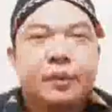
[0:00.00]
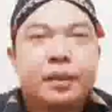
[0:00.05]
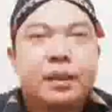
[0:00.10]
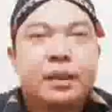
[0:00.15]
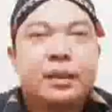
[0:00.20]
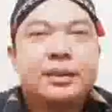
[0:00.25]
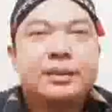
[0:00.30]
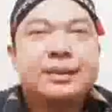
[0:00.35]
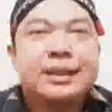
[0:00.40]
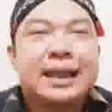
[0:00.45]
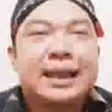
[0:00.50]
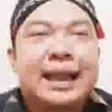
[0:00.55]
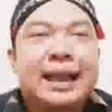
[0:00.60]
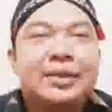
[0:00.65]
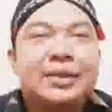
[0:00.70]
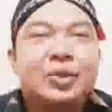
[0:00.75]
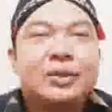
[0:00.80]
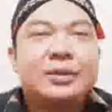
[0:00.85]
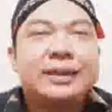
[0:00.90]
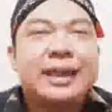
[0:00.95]

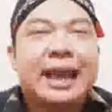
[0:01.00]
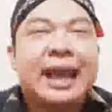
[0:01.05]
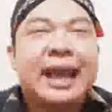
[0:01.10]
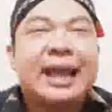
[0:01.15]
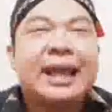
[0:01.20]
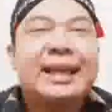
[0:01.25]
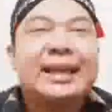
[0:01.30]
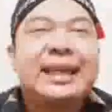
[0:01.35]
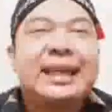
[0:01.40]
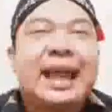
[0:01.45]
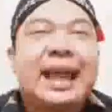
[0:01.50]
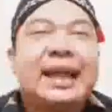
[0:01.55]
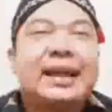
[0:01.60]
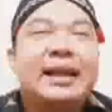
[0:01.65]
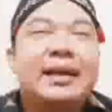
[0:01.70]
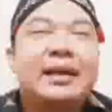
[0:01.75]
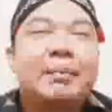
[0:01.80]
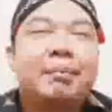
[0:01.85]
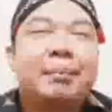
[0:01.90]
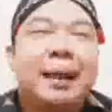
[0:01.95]
Selanjutnya, yang
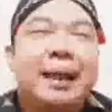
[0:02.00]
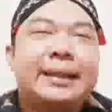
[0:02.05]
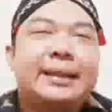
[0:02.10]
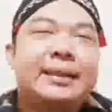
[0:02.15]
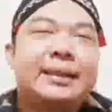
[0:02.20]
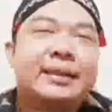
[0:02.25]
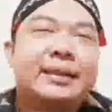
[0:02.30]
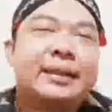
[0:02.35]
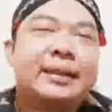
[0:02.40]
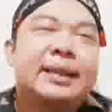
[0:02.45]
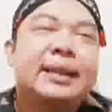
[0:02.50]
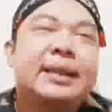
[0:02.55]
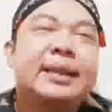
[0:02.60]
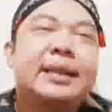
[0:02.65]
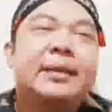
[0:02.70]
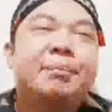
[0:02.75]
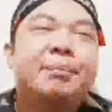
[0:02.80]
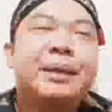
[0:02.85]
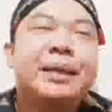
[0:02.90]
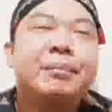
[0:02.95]
keempat,
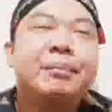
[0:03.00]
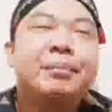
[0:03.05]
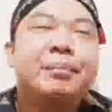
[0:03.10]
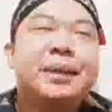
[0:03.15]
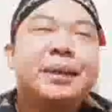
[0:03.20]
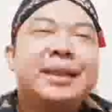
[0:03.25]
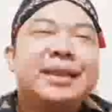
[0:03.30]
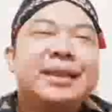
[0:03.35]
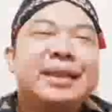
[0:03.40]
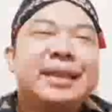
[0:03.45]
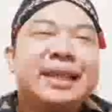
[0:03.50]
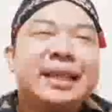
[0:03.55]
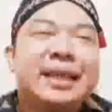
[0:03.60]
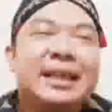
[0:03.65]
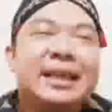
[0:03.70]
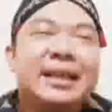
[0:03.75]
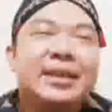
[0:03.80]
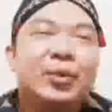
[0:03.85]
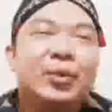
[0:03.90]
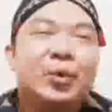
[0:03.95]
mimpi
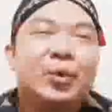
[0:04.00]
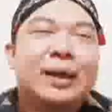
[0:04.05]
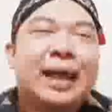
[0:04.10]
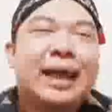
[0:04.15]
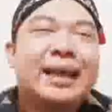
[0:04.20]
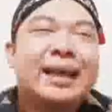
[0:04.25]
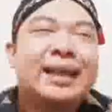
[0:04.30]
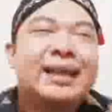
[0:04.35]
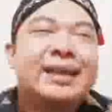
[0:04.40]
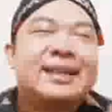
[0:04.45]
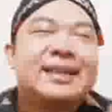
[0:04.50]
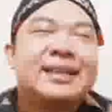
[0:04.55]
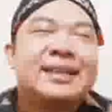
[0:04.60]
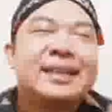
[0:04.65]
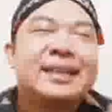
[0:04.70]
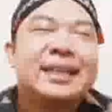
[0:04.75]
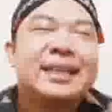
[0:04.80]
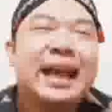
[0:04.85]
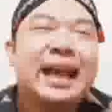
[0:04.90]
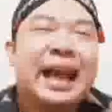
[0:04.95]
dililit ular
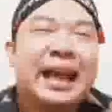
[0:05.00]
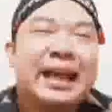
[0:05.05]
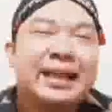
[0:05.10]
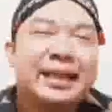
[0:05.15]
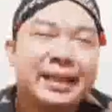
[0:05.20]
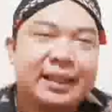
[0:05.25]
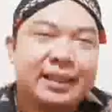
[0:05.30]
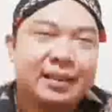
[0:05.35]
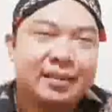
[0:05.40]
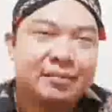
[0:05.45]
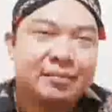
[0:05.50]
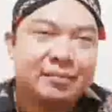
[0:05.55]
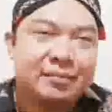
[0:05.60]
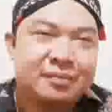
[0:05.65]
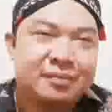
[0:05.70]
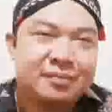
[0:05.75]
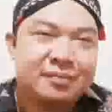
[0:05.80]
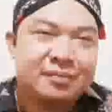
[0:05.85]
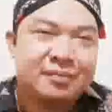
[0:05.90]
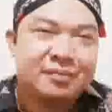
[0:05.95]
di kaki.
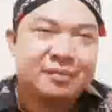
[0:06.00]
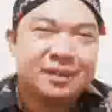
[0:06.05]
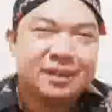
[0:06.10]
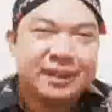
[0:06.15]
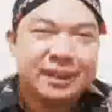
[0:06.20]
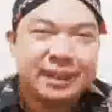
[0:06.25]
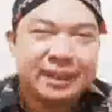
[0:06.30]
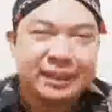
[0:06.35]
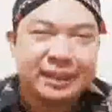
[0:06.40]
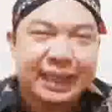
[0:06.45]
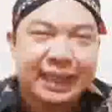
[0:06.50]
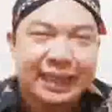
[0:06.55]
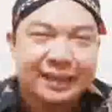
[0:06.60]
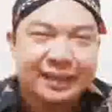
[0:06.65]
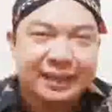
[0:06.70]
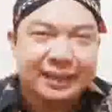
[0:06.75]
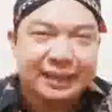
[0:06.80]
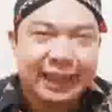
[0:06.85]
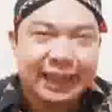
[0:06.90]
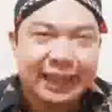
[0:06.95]
Ini
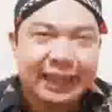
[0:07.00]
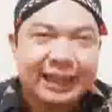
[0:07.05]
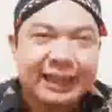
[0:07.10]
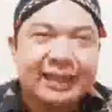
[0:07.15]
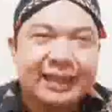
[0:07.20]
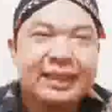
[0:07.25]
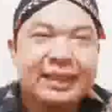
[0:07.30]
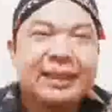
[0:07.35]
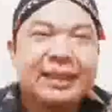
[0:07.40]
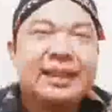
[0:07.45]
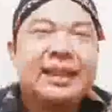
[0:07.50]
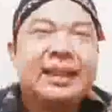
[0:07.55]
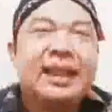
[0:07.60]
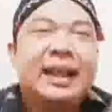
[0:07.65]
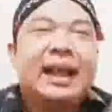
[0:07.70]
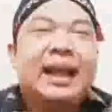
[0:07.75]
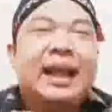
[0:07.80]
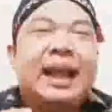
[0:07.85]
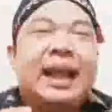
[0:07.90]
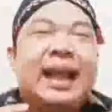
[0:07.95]
artinya
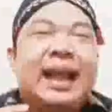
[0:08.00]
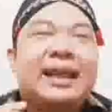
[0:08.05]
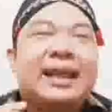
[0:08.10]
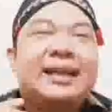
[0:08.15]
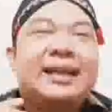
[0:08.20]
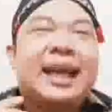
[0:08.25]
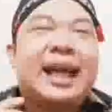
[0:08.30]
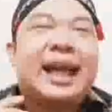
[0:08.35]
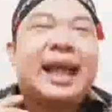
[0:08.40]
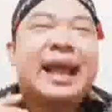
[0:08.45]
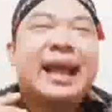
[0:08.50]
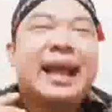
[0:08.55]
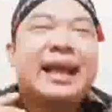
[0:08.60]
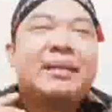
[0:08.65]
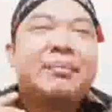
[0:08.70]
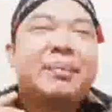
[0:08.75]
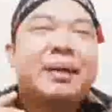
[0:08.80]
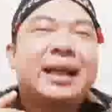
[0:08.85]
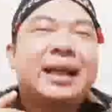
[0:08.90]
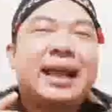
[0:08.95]
Anda
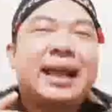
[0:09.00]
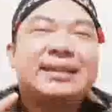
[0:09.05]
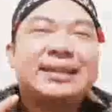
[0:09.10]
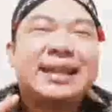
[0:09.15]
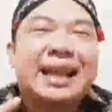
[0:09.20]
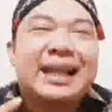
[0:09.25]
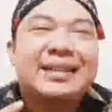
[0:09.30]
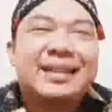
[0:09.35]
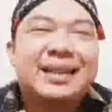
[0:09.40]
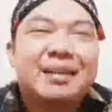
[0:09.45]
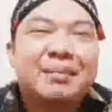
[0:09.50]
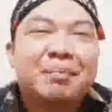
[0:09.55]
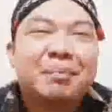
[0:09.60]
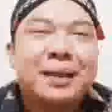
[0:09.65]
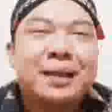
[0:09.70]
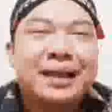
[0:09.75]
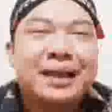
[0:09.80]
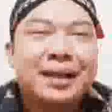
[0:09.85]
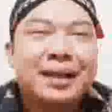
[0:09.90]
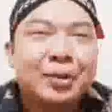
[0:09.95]
akan merasa
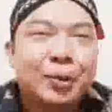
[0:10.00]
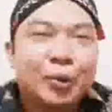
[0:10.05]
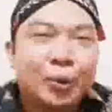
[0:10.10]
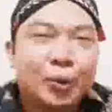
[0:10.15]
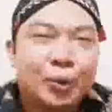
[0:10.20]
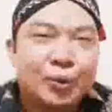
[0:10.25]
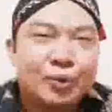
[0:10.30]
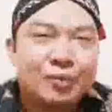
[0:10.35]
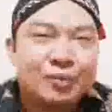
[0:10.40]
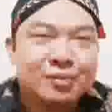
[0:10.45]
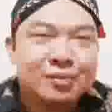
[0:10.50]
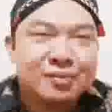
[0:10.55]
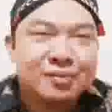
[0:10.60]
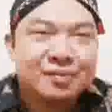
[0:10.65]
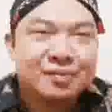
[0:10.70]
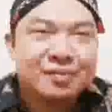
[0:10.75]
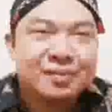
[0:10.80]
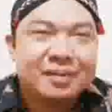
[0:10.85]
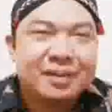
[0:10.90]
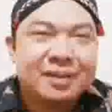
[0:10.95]
terbelenggu.
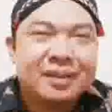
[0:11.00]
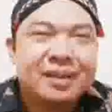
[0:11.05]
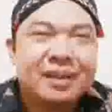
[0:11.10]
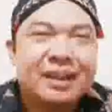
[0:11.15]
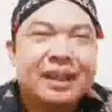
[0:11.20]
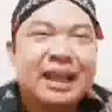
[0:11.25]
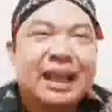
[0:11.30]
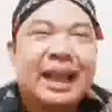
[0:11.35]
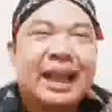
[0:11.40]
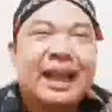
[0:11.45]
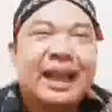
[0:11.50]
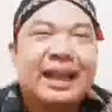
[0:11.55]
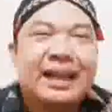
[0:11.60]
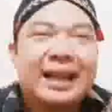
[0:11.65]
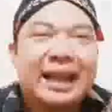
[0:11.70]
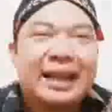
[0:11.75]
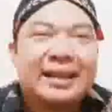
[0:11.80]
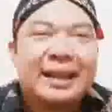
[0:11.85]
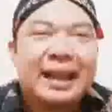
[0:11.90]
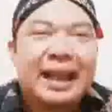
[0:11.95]
Akan
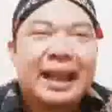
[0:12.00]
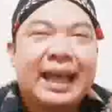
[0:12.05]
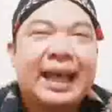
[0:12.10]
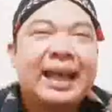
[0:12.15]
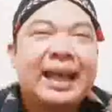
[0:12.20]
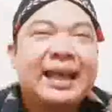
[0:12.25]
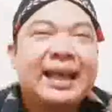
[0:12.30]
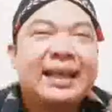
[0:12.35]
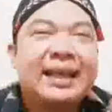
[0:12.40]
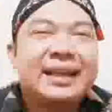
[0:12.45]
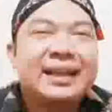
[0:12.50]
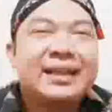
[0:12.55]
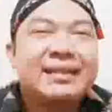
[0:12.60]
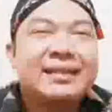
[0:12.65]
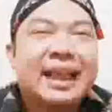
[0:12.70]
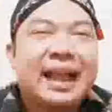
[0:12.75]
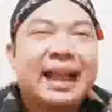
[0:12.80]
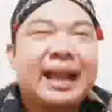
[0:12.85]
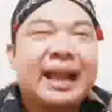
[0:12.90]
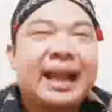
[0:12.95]
ada
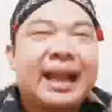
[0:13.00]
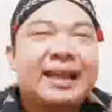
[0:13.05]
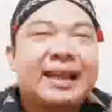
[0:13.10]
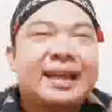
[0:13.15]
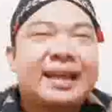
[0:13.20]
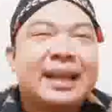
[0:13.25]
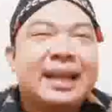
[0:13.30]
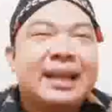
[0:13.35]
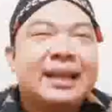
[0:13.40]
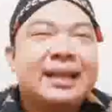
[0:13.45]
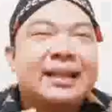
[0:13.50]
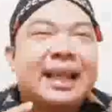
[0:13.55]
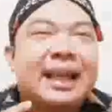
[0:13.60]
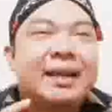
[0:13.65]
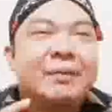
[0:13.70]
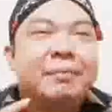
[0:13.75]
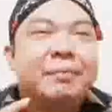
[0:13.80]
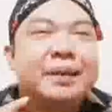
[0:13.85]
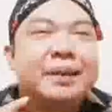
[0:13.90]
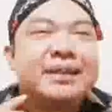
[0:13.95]
rintangan
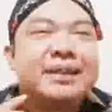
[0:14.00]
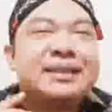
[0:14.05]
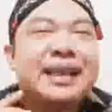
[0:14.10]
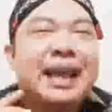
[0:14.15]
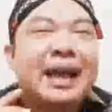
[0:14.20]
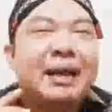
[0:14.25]
yang bisa